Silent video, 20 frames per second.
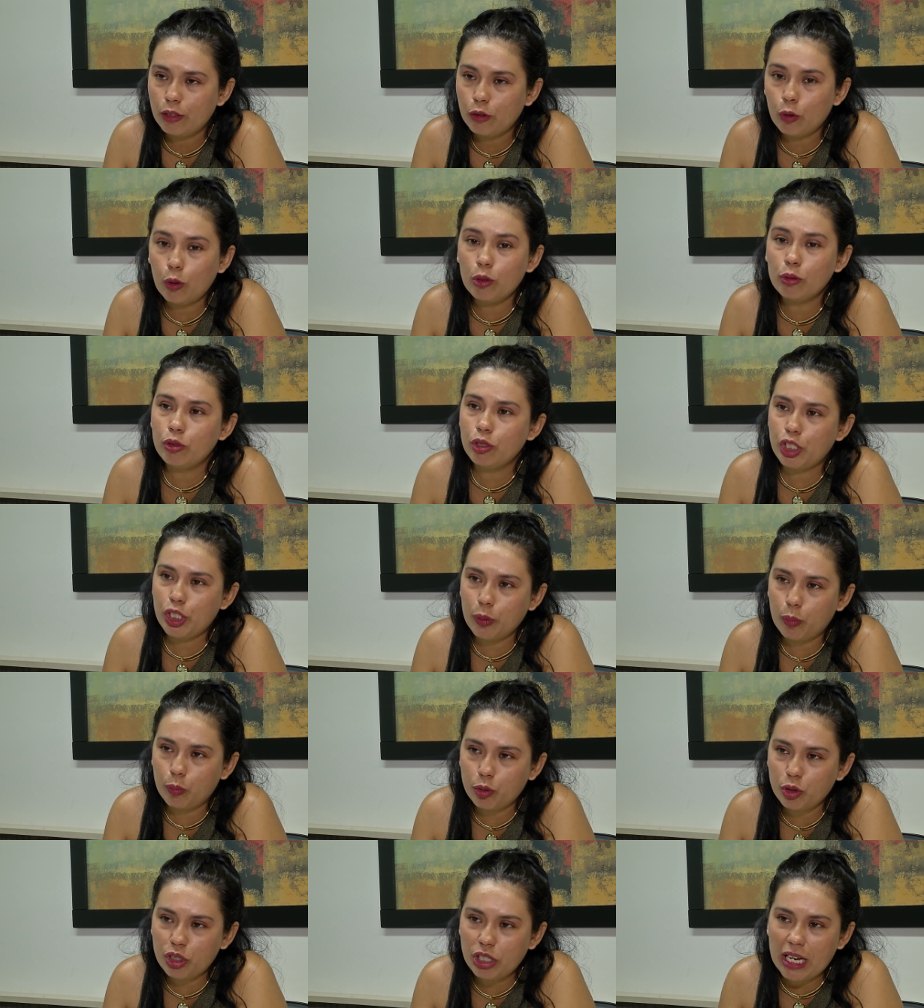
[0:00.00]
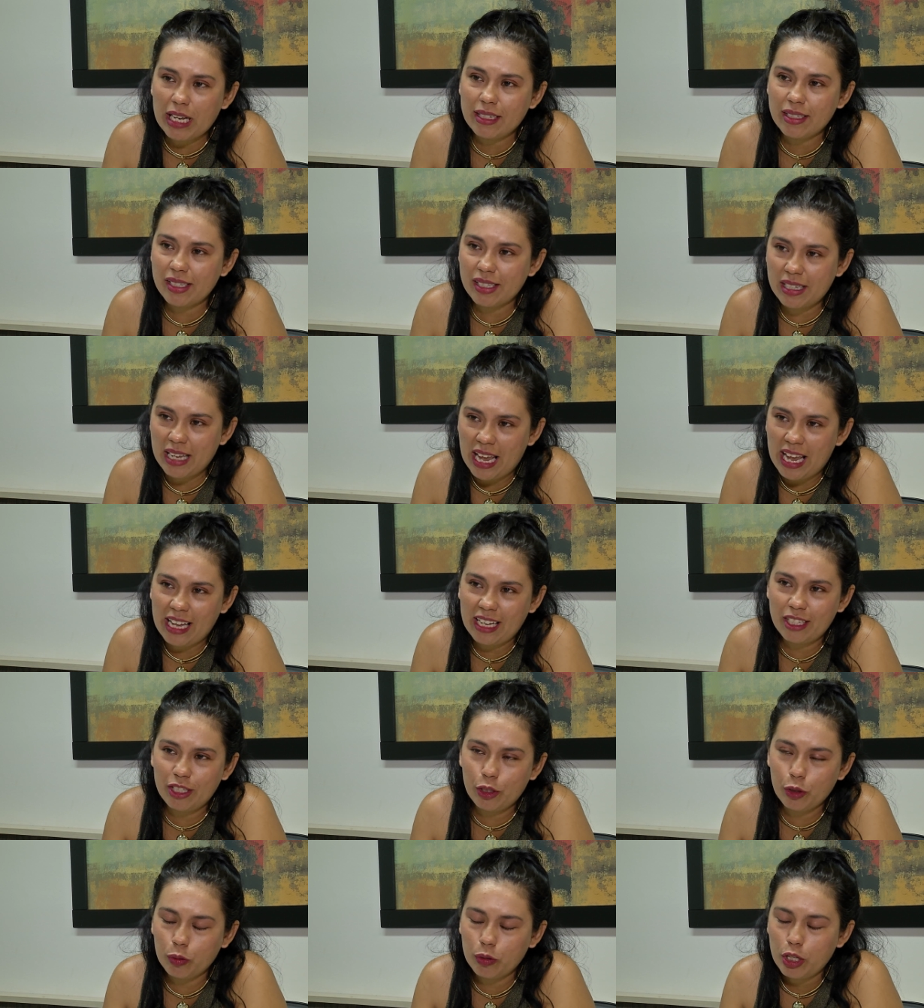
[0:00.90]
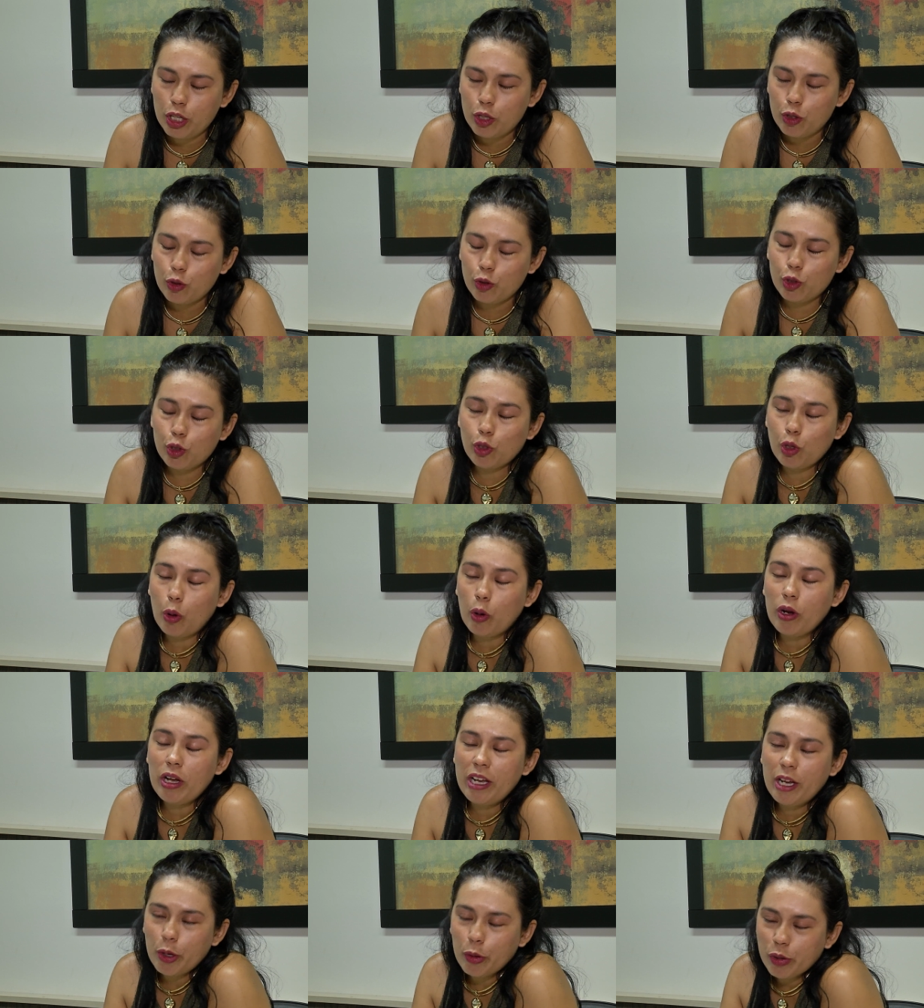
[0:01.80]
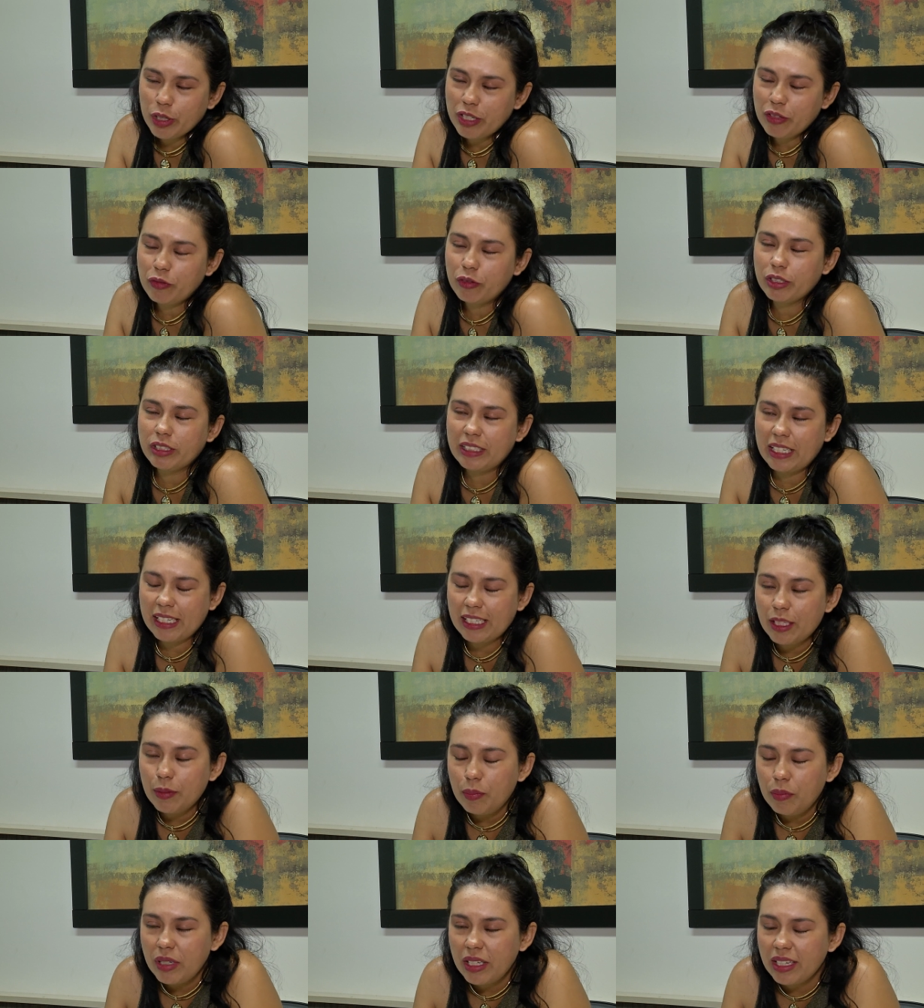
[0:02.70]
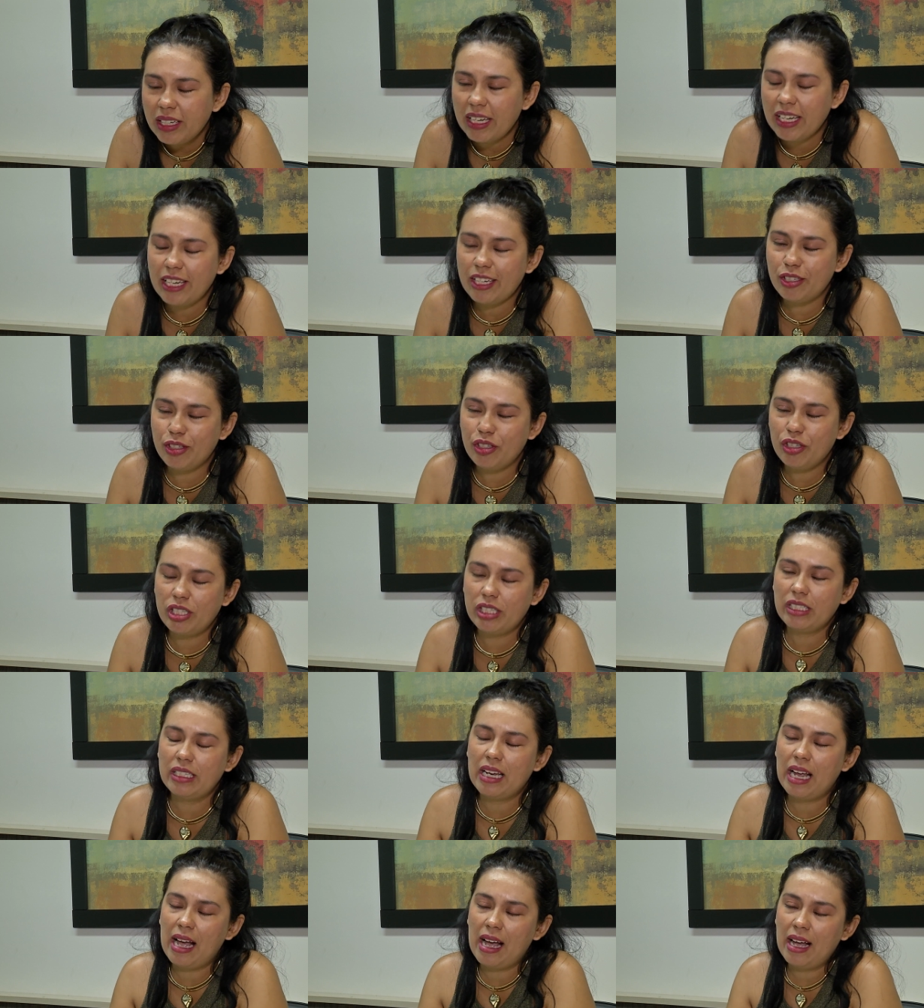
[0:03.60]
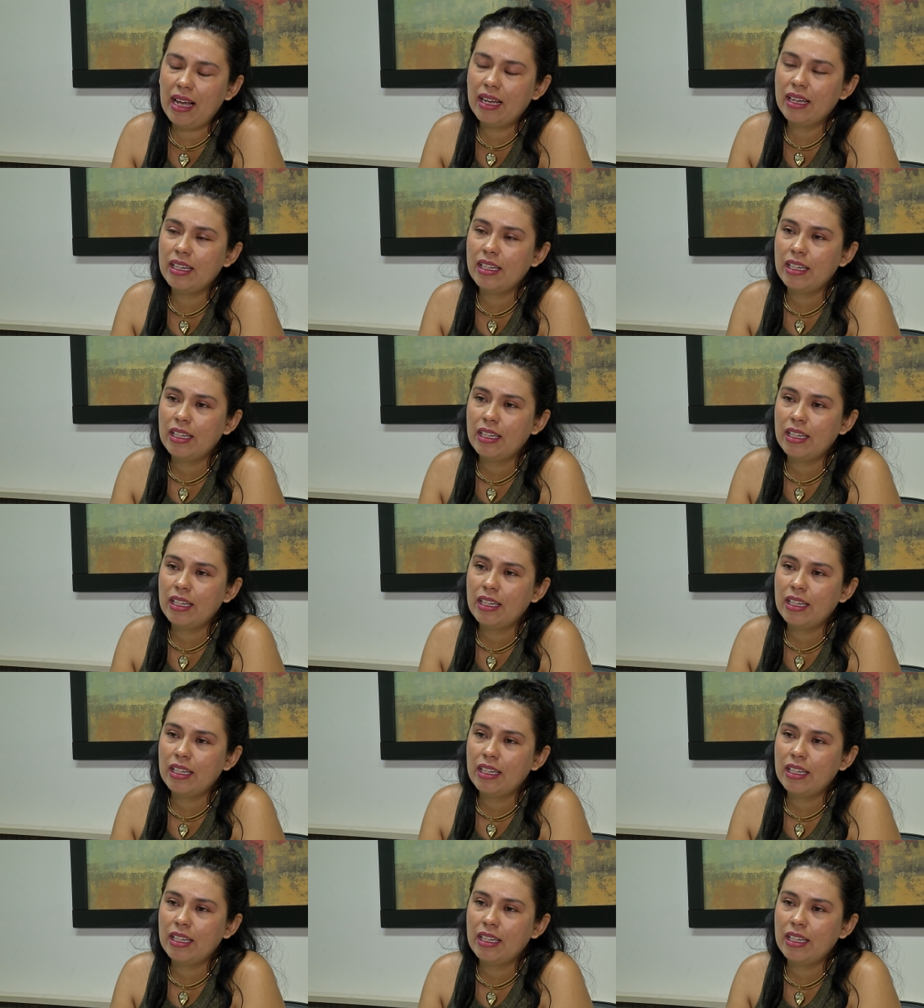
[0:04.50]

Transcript: todo tipo de assédio, Sou eu que vou ter que me retirar.